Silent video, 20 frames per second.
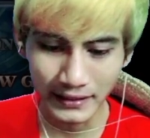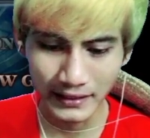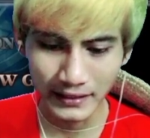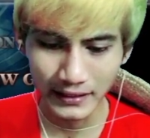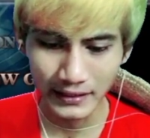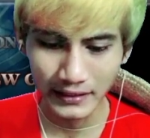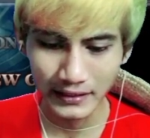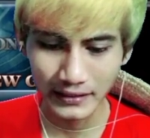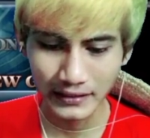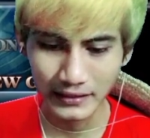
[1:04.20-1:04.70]
di
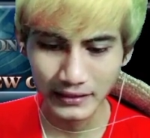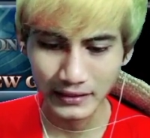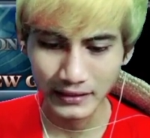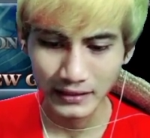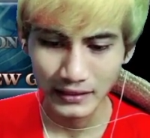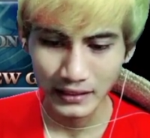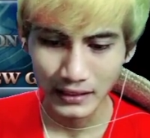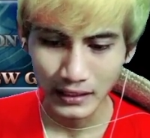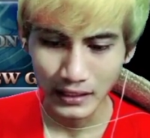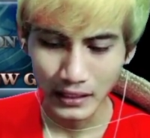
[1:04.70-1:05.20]

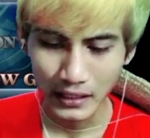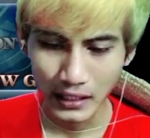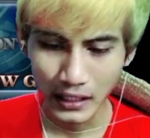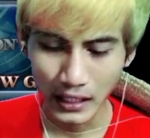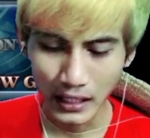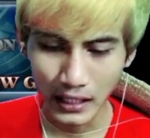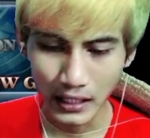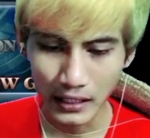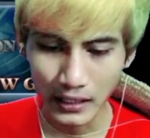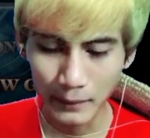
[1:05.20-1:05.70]

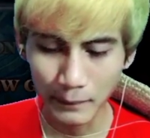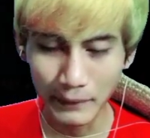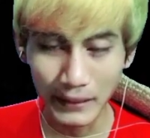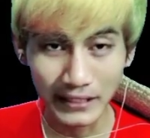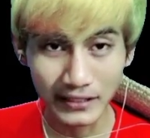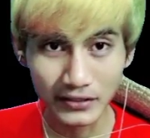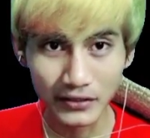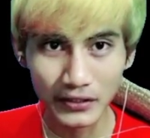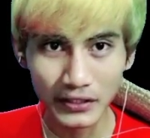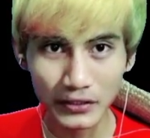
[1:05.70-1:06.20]
uh, eh,
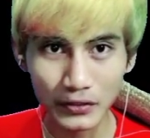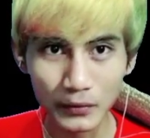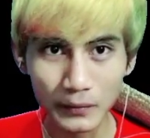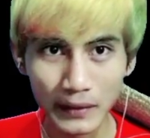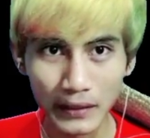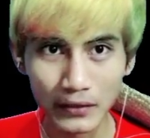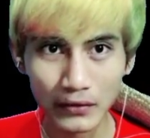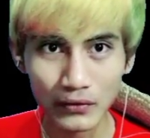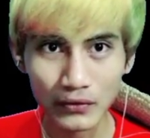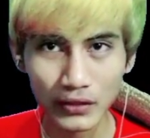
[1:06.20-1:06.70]
Playstore itu
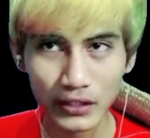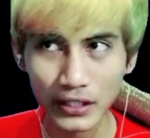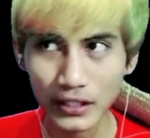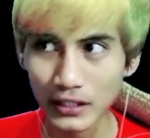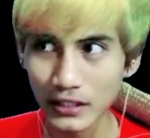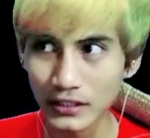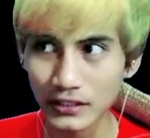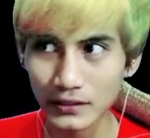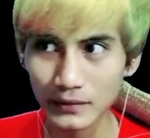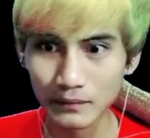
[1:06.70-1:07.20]
baru
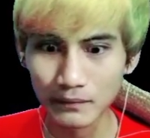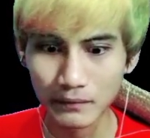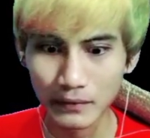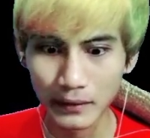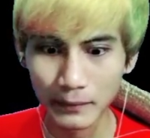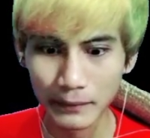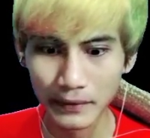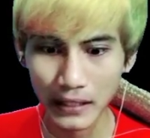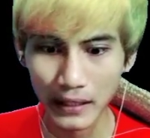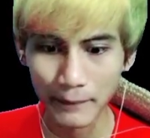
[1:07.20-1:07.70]
rilis
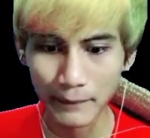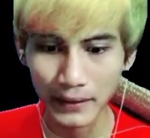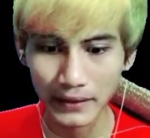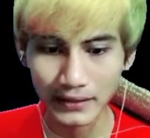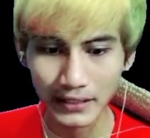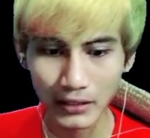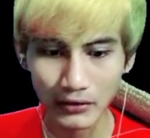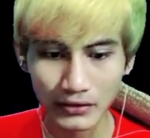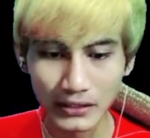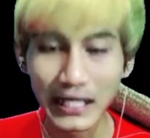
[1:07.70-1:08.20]
beberapa
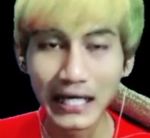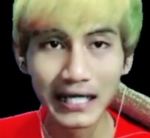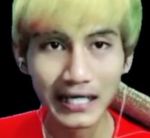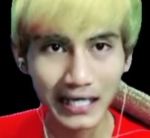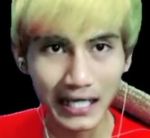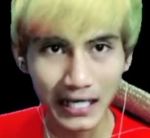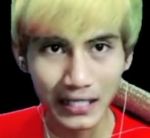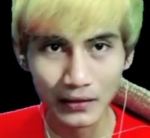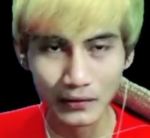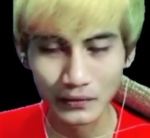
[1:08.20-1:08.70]
tahun yang
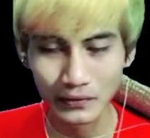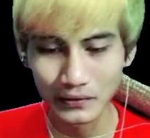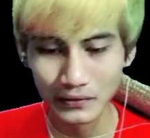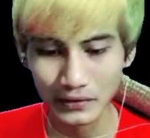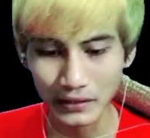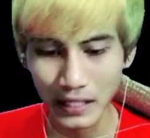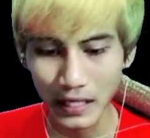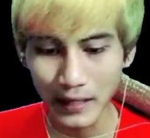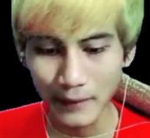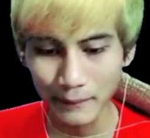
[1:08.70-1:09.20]
lalu
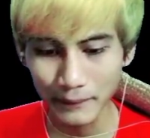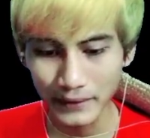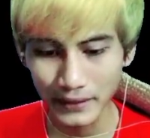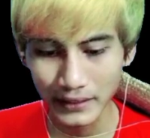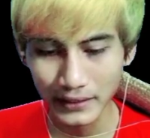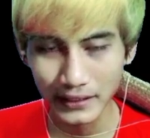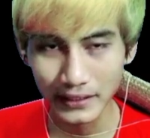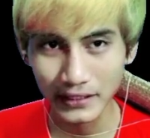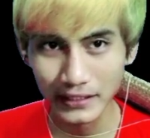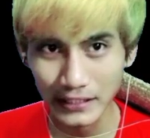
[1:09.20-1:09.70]

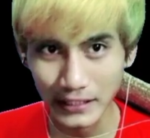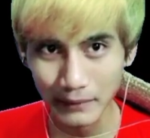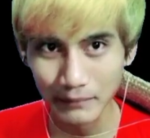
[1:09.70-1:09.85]
tapi ini